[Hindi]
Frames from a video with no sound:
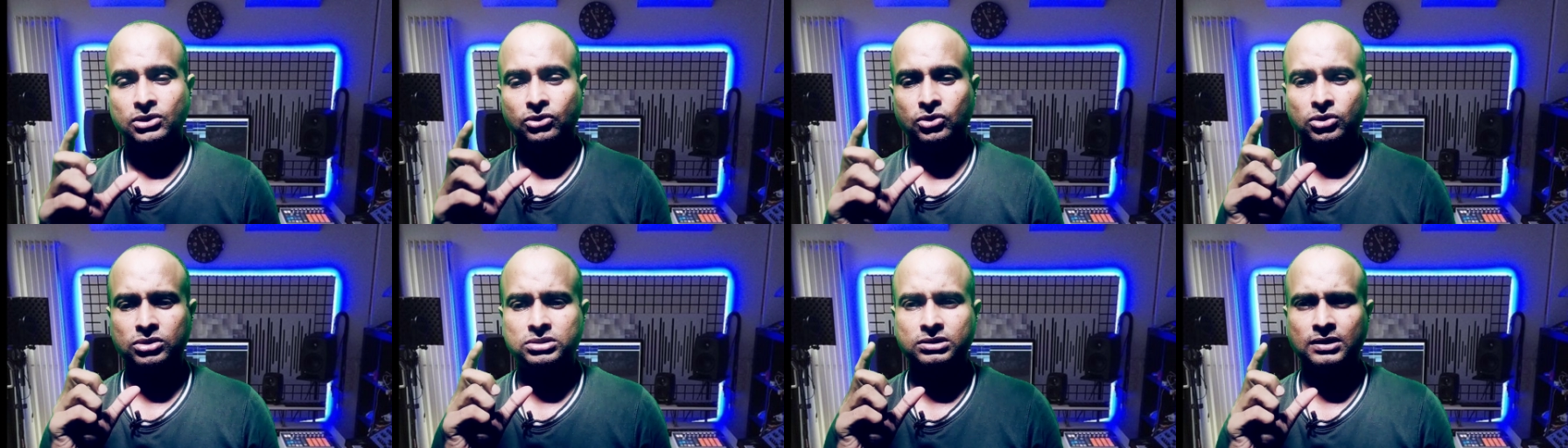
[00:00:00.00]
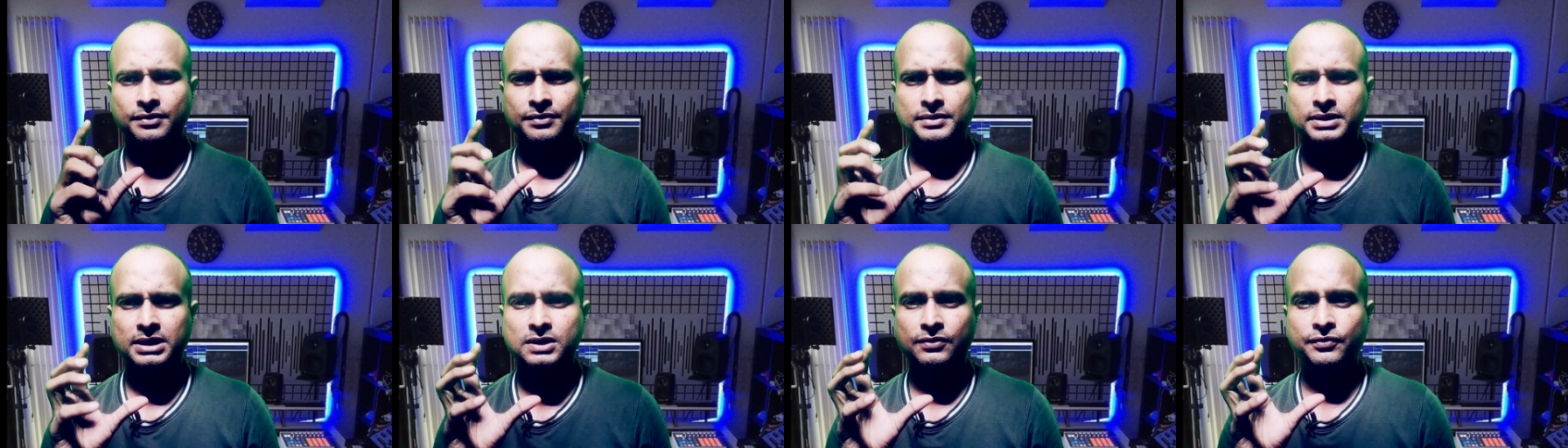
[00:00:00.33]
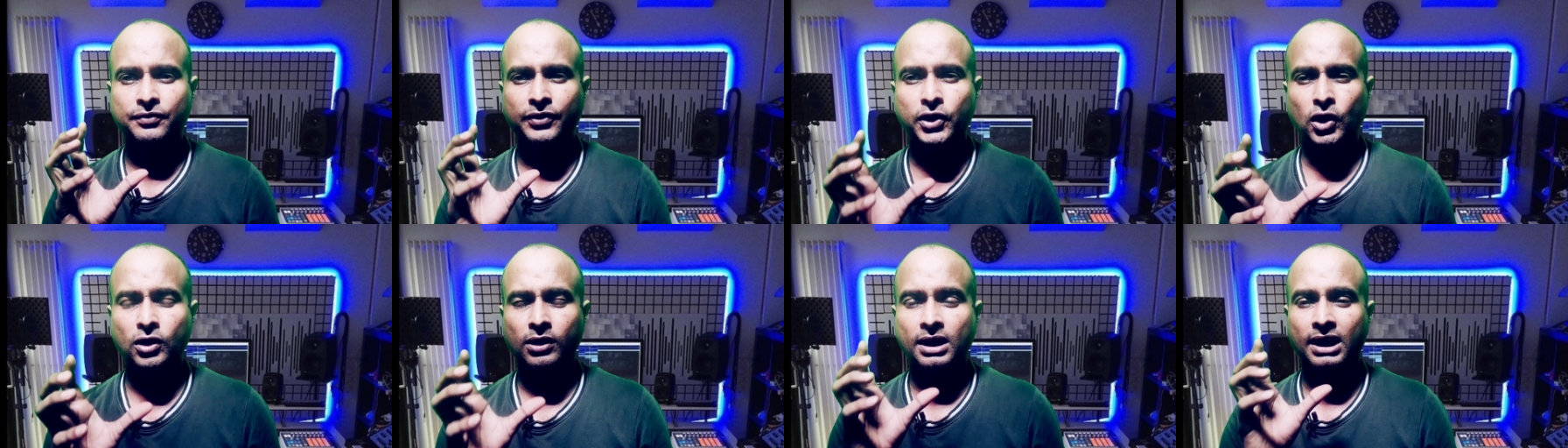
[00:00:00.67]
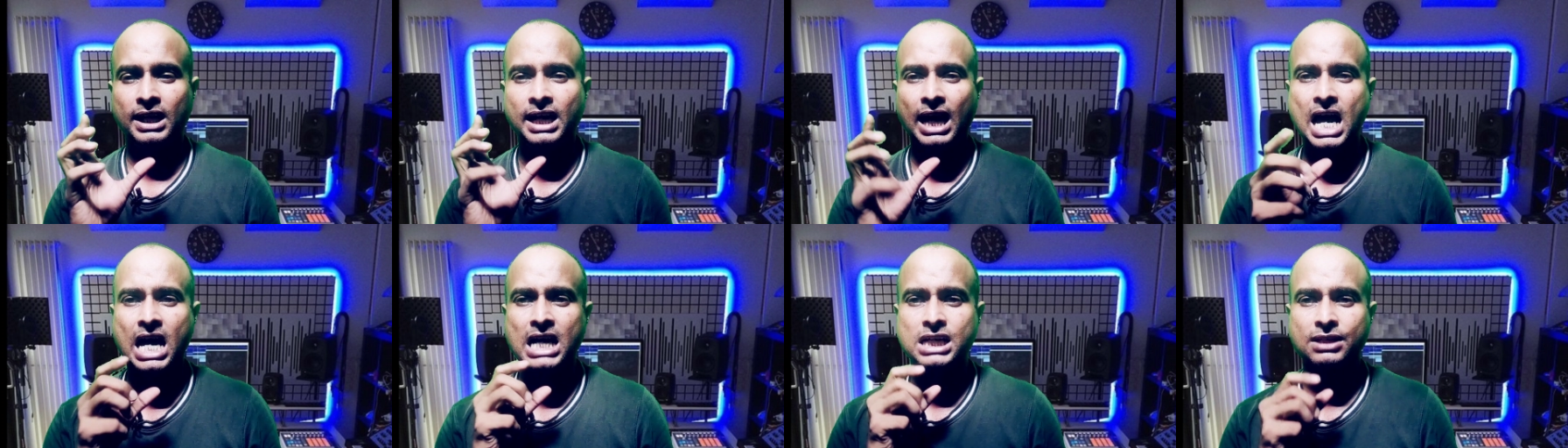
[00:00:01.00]
तो सब इस वीडियो के
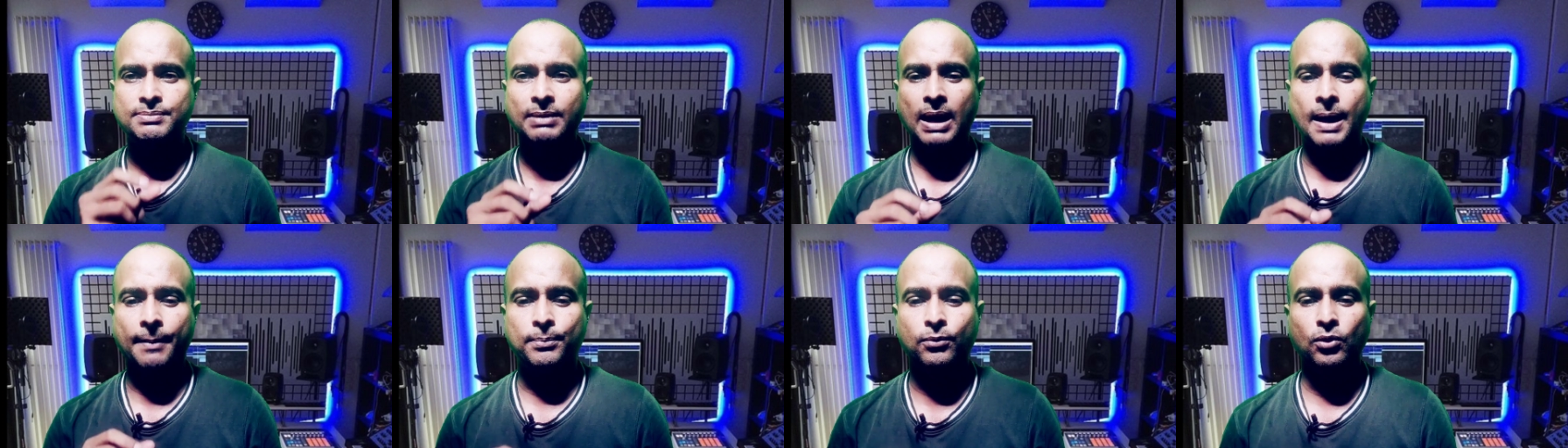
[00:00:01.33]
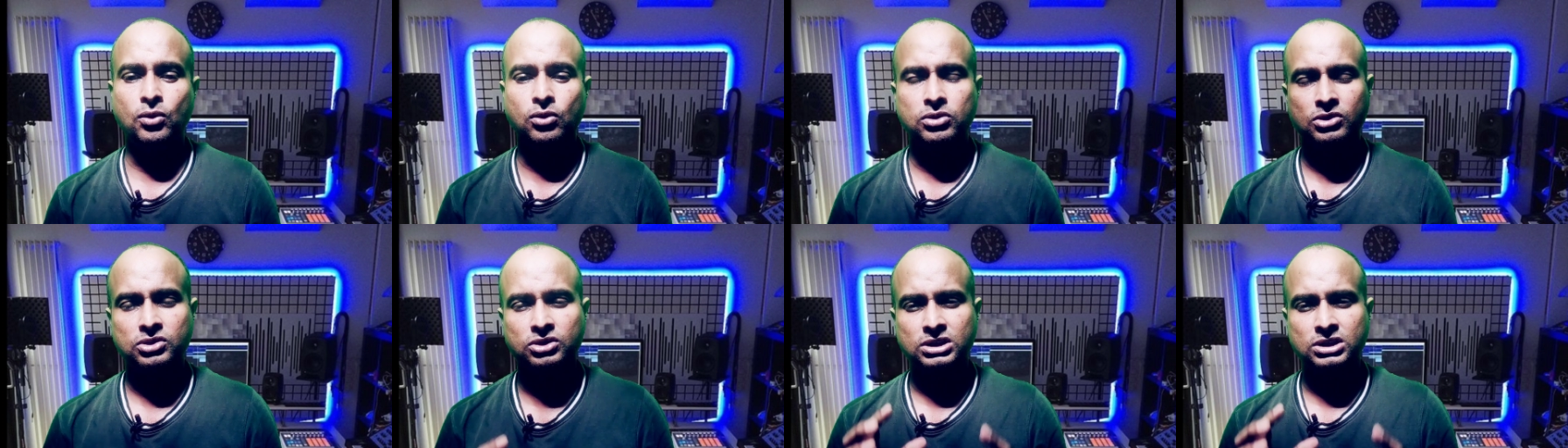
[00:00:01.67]
लास्ट में आपको